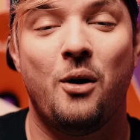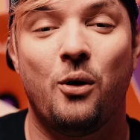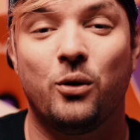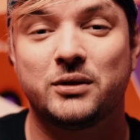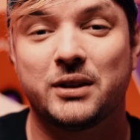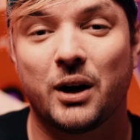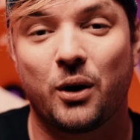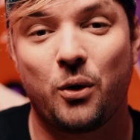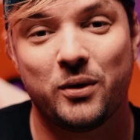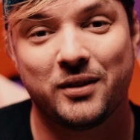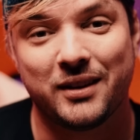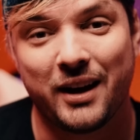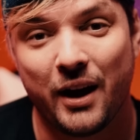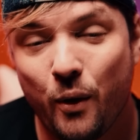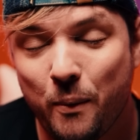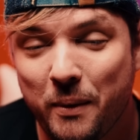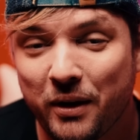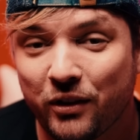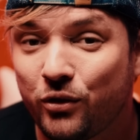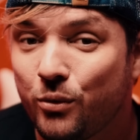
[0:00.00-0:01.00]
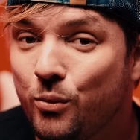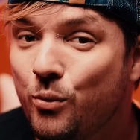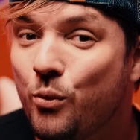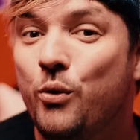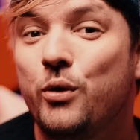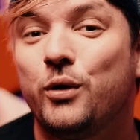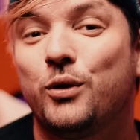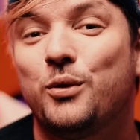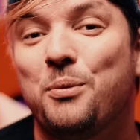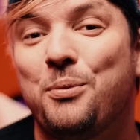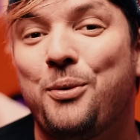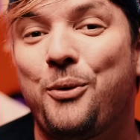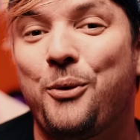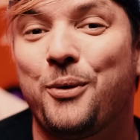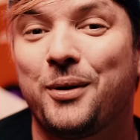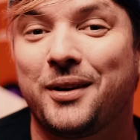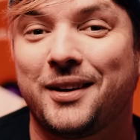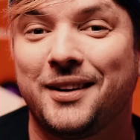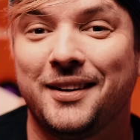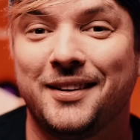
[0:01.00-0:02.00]
Outra coisa realmente muito
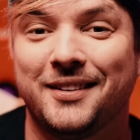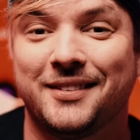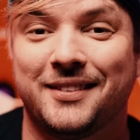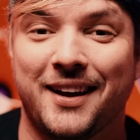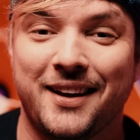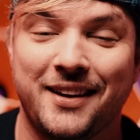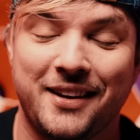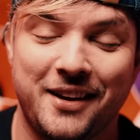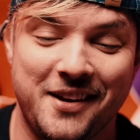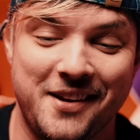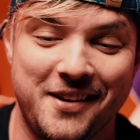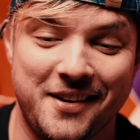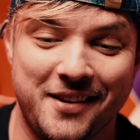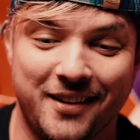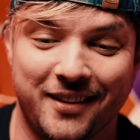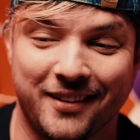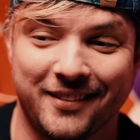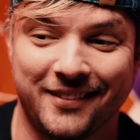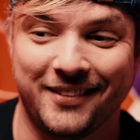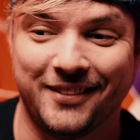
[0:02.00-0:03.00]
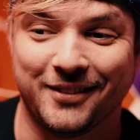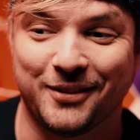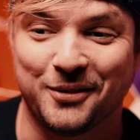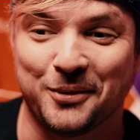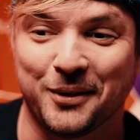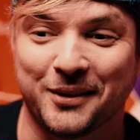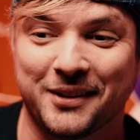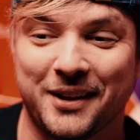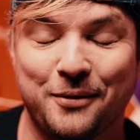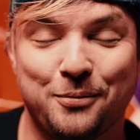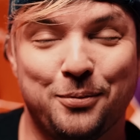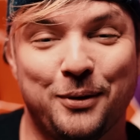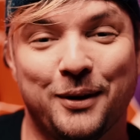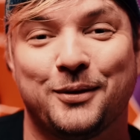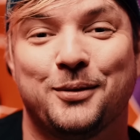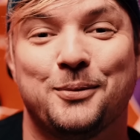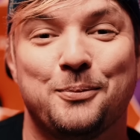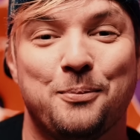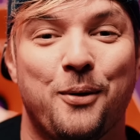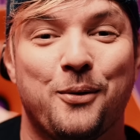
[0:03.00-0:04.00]
boa que ele tem, e isso eu até
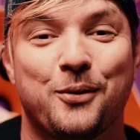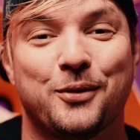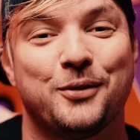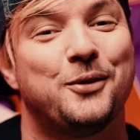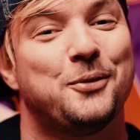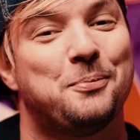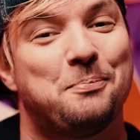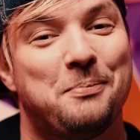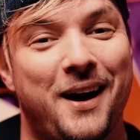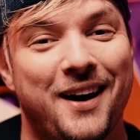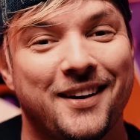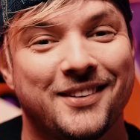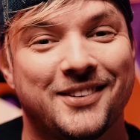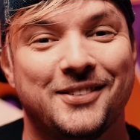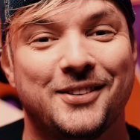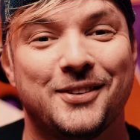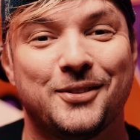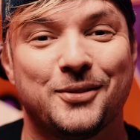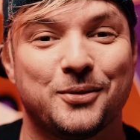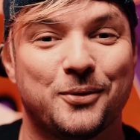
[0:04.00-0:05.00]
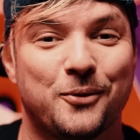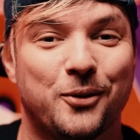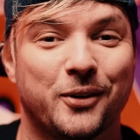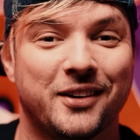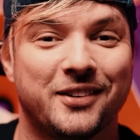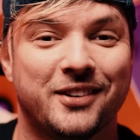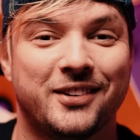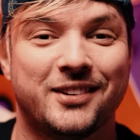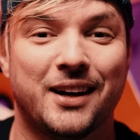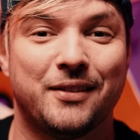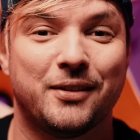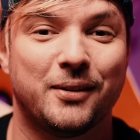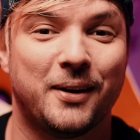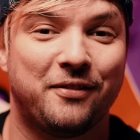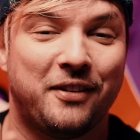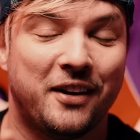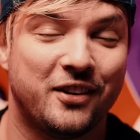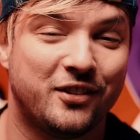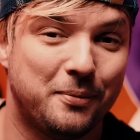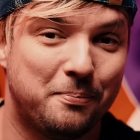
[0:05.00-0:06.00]
faço um pouco de parte disso, quando a gente estava na
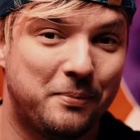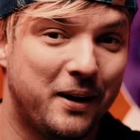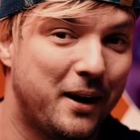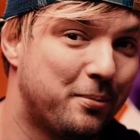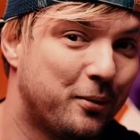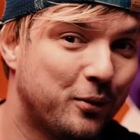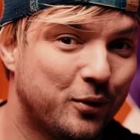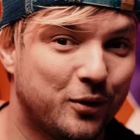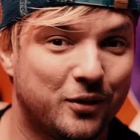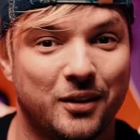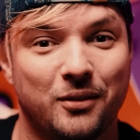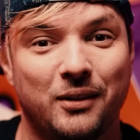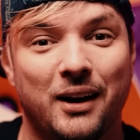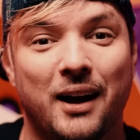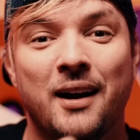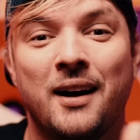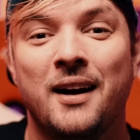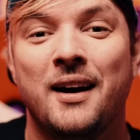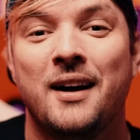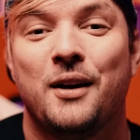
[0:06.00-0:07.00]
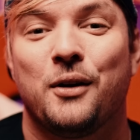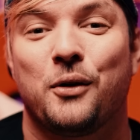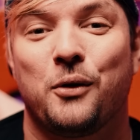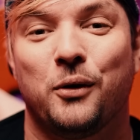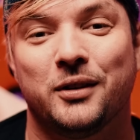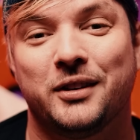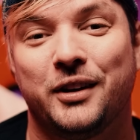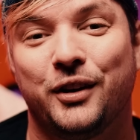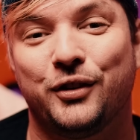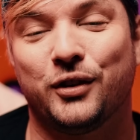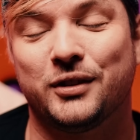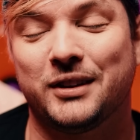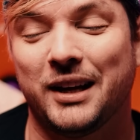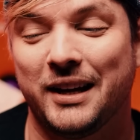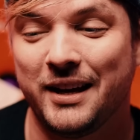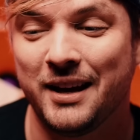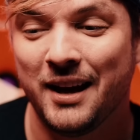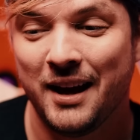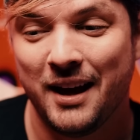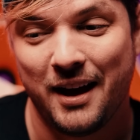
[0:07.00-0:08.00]
fase de pré-produção lá com a
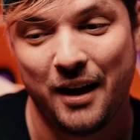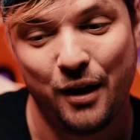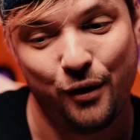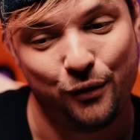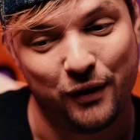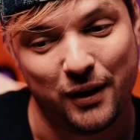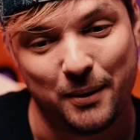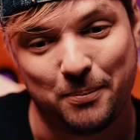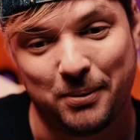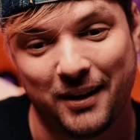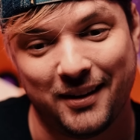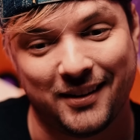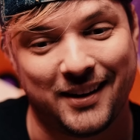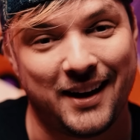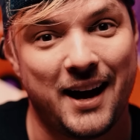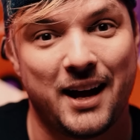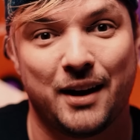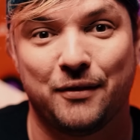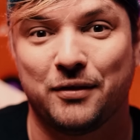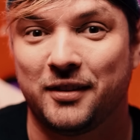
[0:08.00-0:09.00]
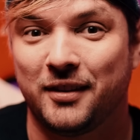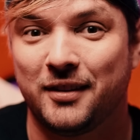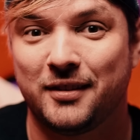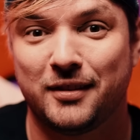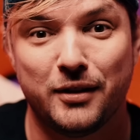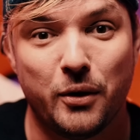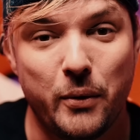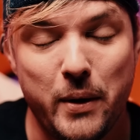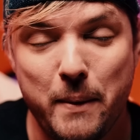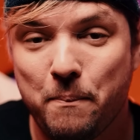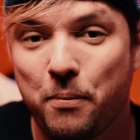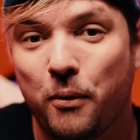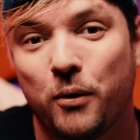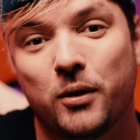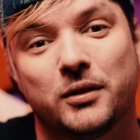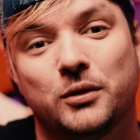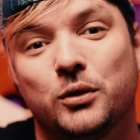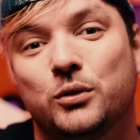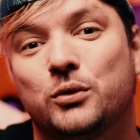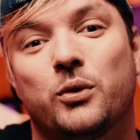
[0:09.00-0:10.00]
DJI, eu falei para ele, cara, vocês não
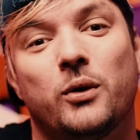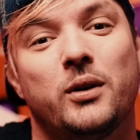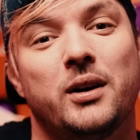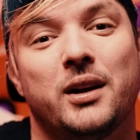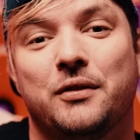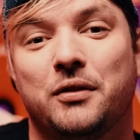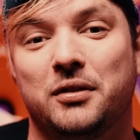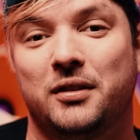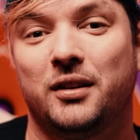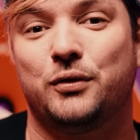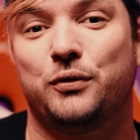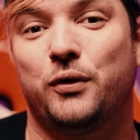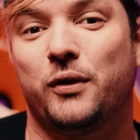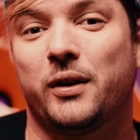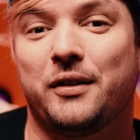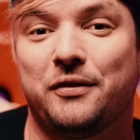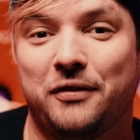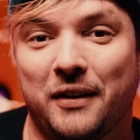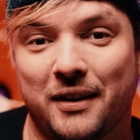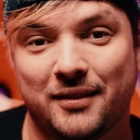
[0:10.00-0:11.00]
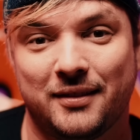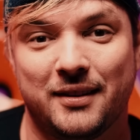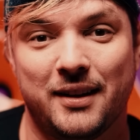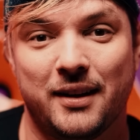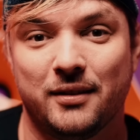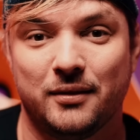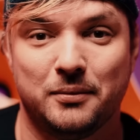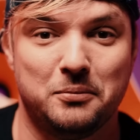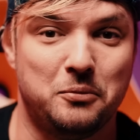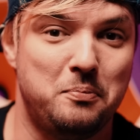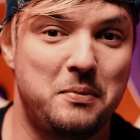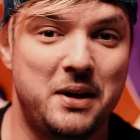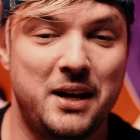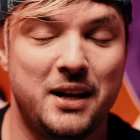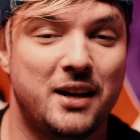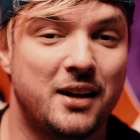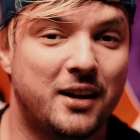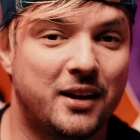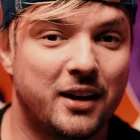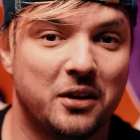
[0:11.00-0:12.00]
importa o drone que vocês forem fazer,
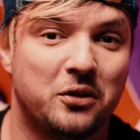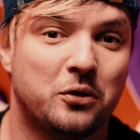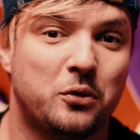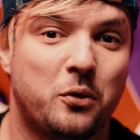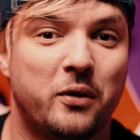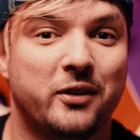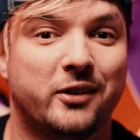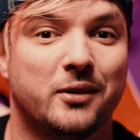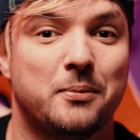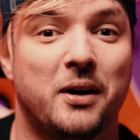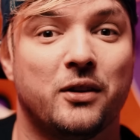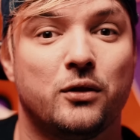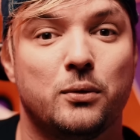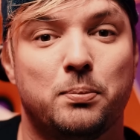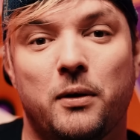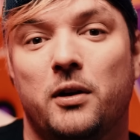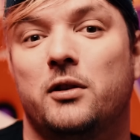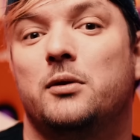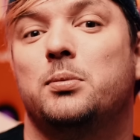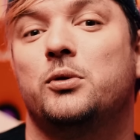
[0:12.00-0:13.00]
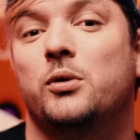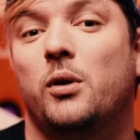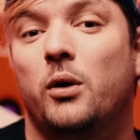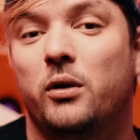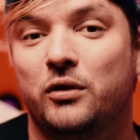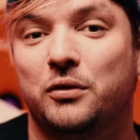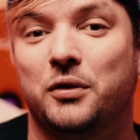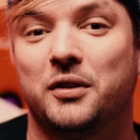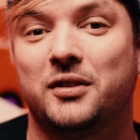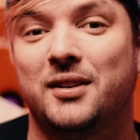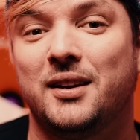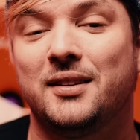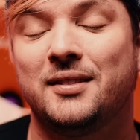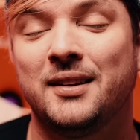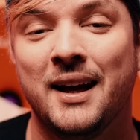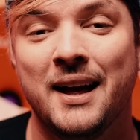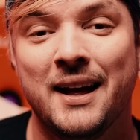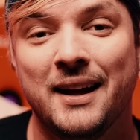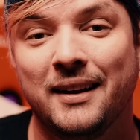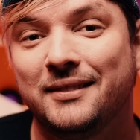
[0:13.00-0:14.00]
mini, grande coisa, mas o próximo drone de vocês
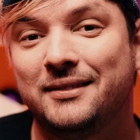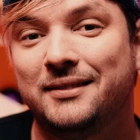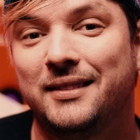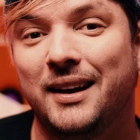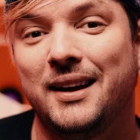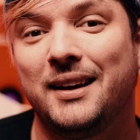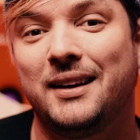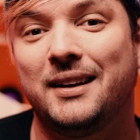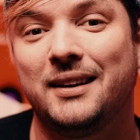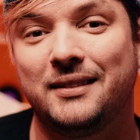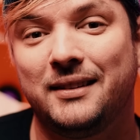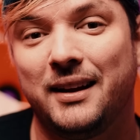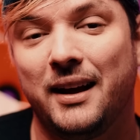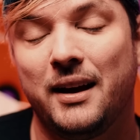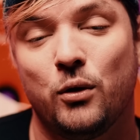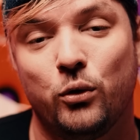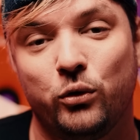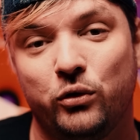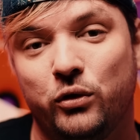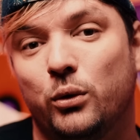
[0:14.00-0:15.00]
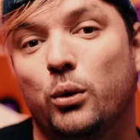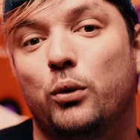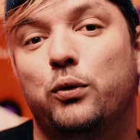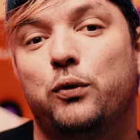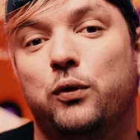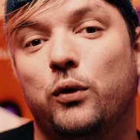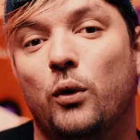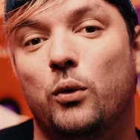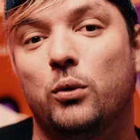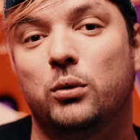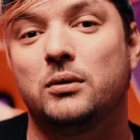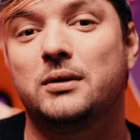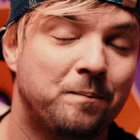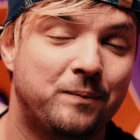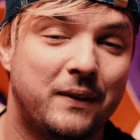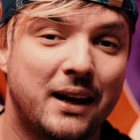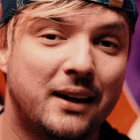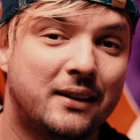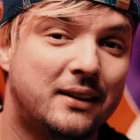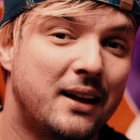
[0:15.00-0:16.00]
tem que ter o giroflow,
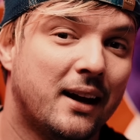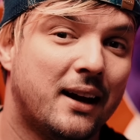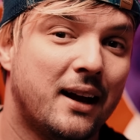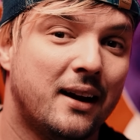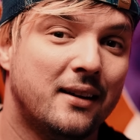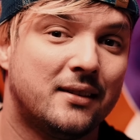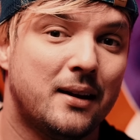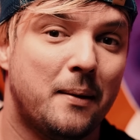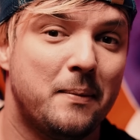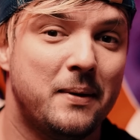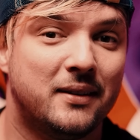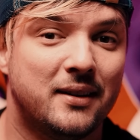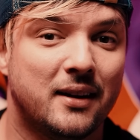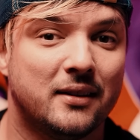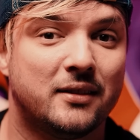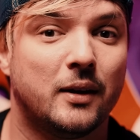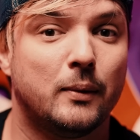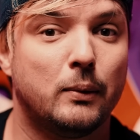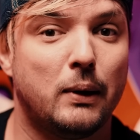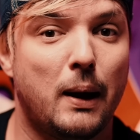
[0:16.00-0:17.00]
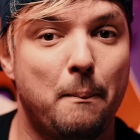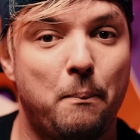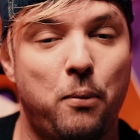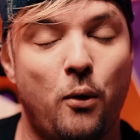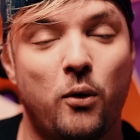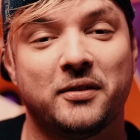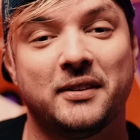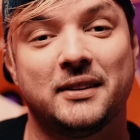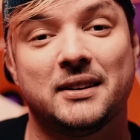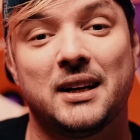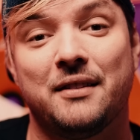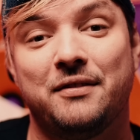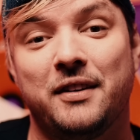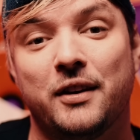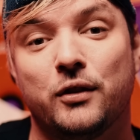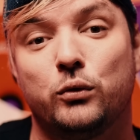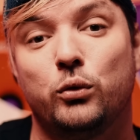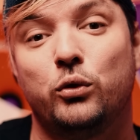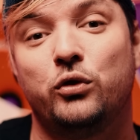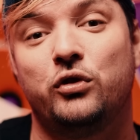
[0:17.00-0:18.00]
tem que ter aquela estabilização na pós
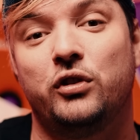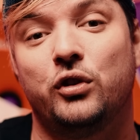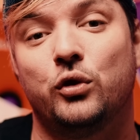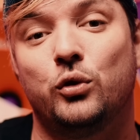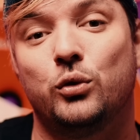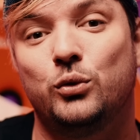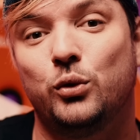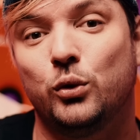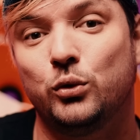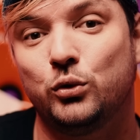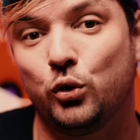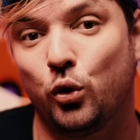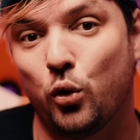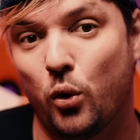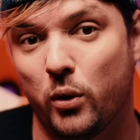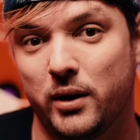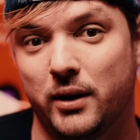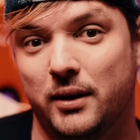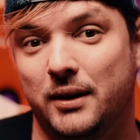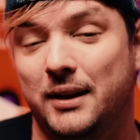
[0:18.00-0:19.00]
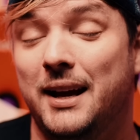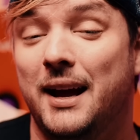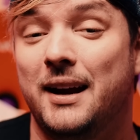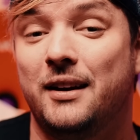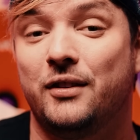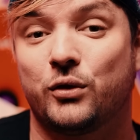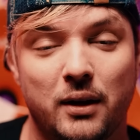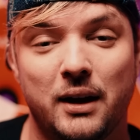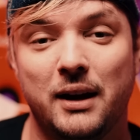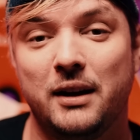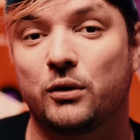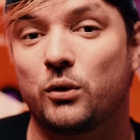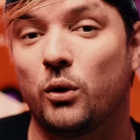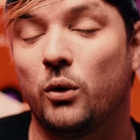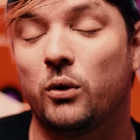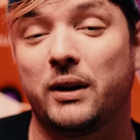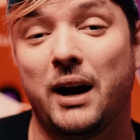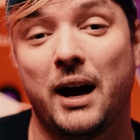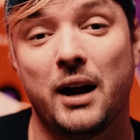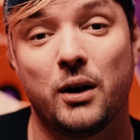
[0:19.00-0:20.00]
através do giro do drone. E eles, eles
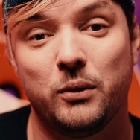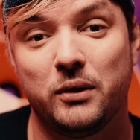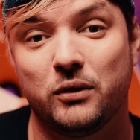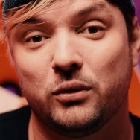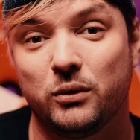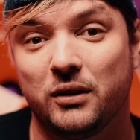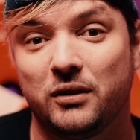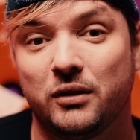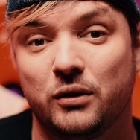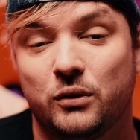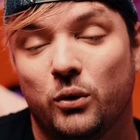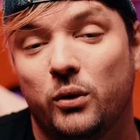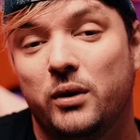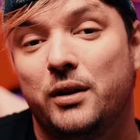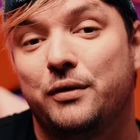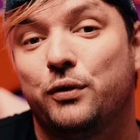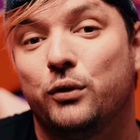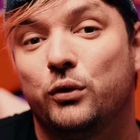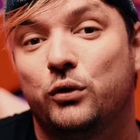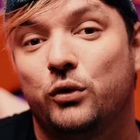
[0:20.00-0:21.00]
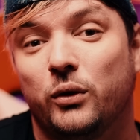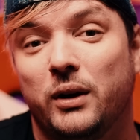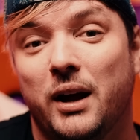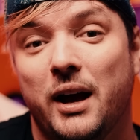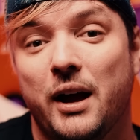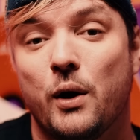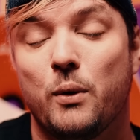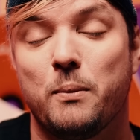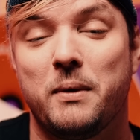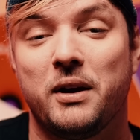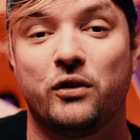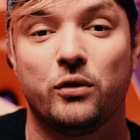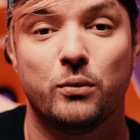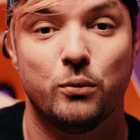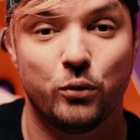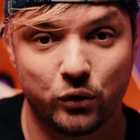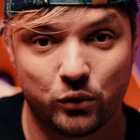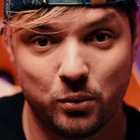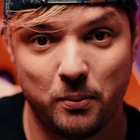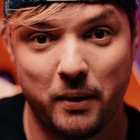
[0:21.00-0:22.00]
colocaram isso nesse drone e funciona realmente
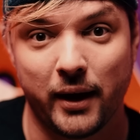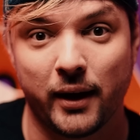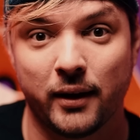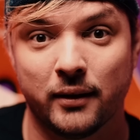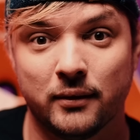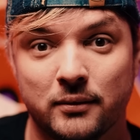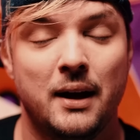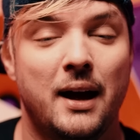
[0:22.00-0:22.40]
muito bem.